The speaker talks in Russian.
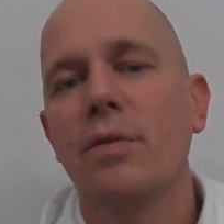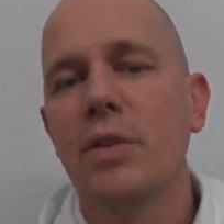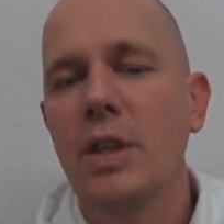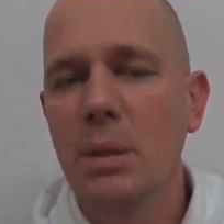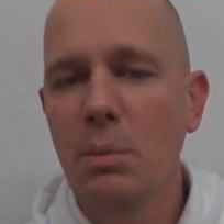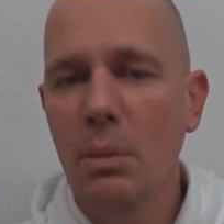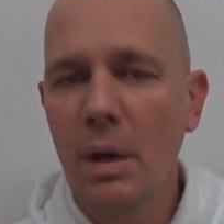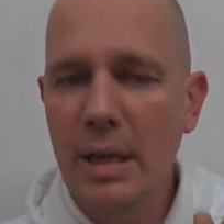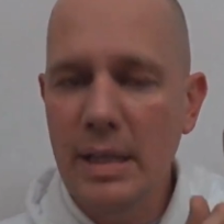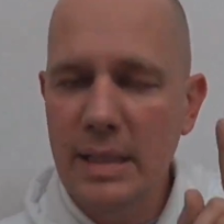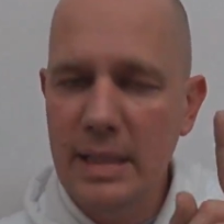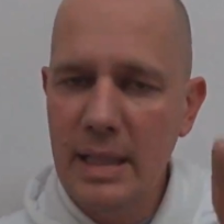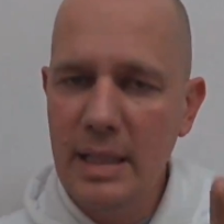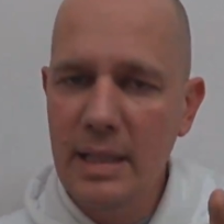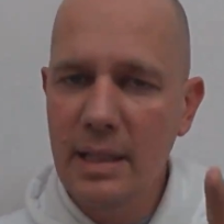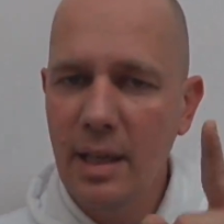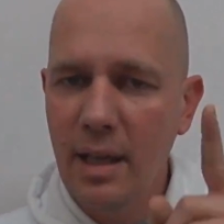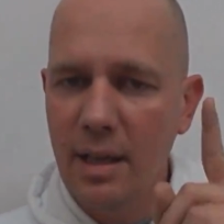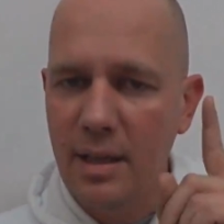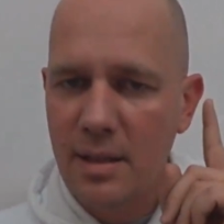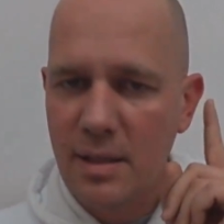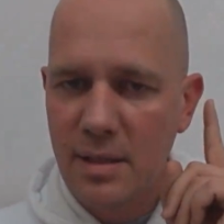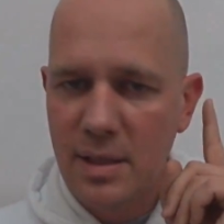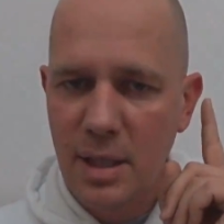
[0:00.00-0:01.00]

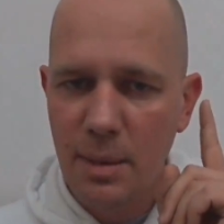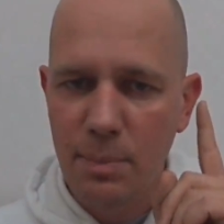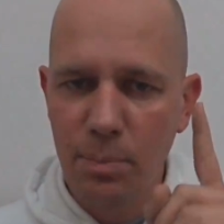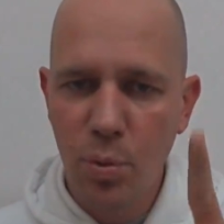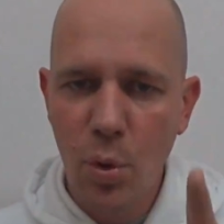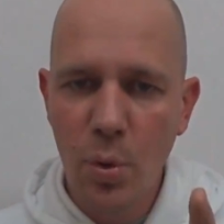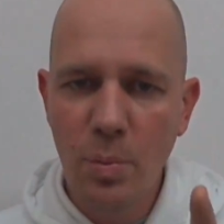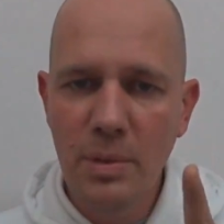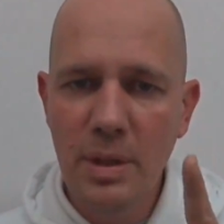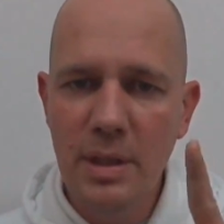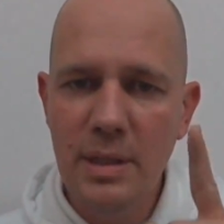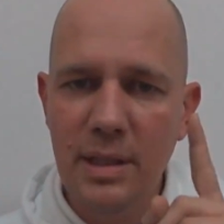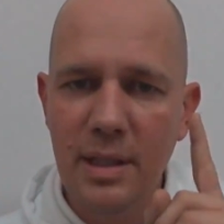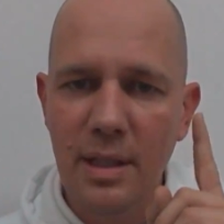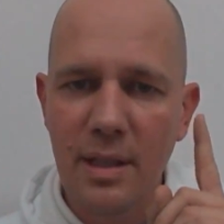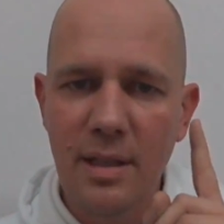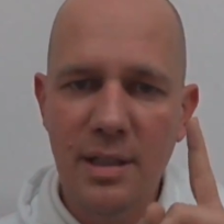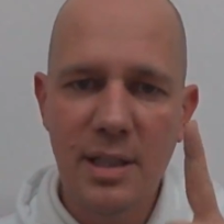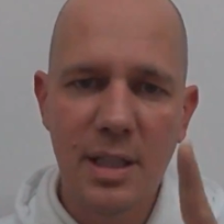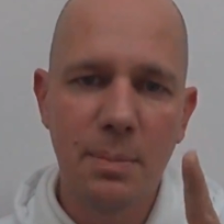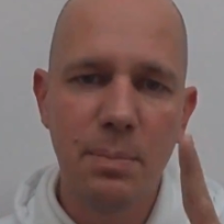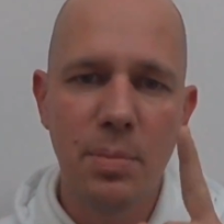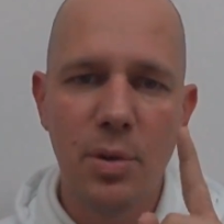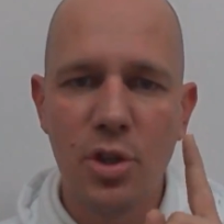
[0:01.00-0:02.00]
Внимательно запомните
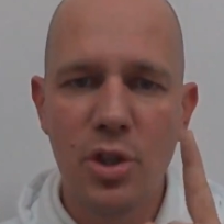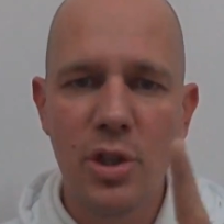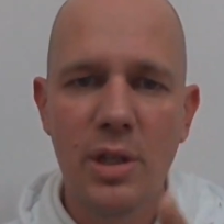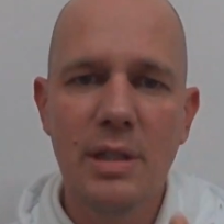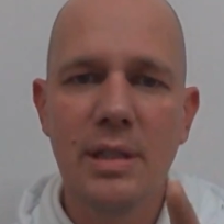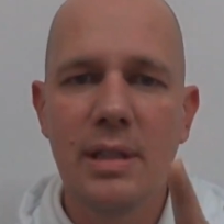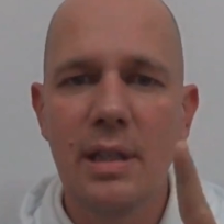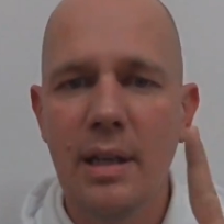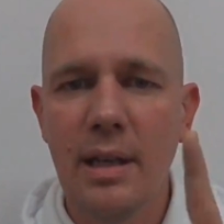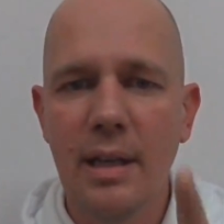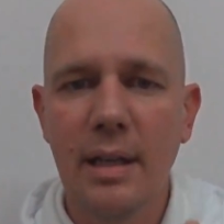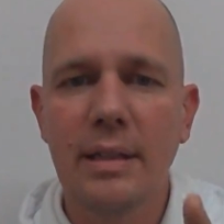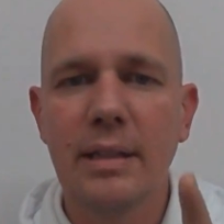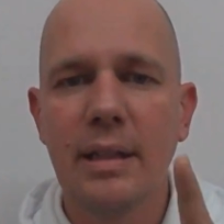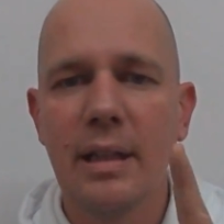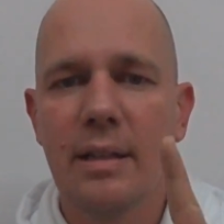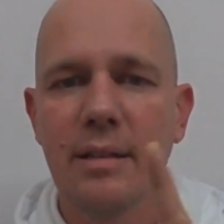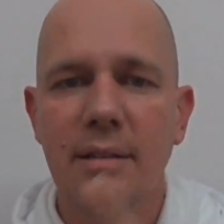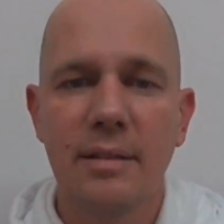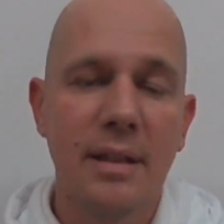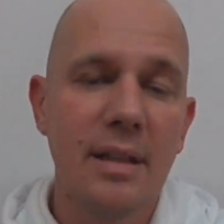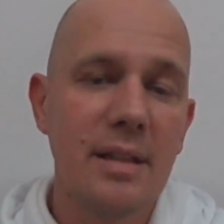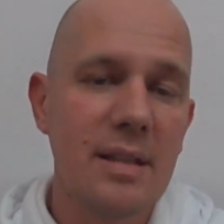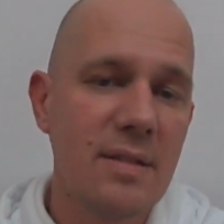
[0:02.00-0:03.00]
и запишите
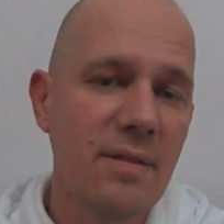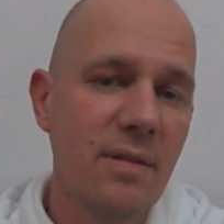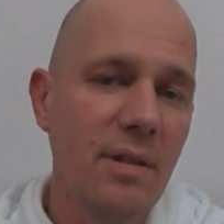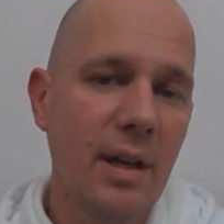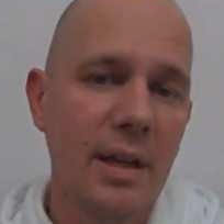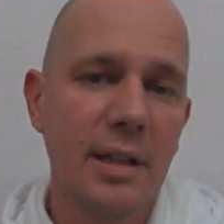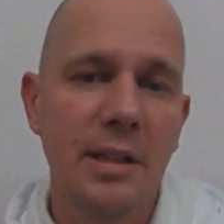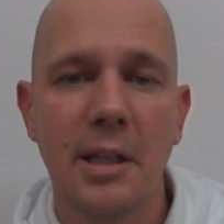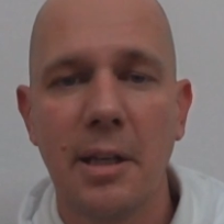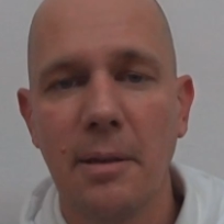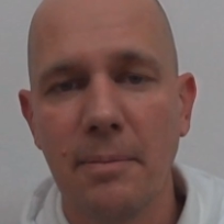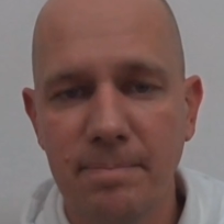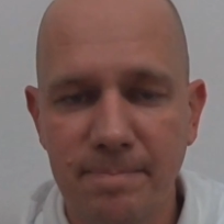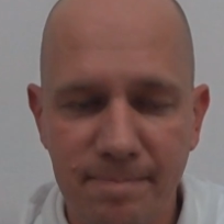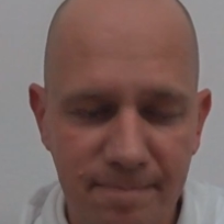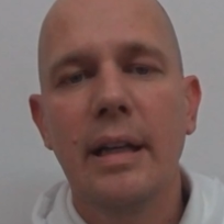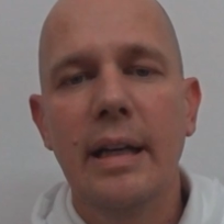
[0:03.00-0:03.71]
это название.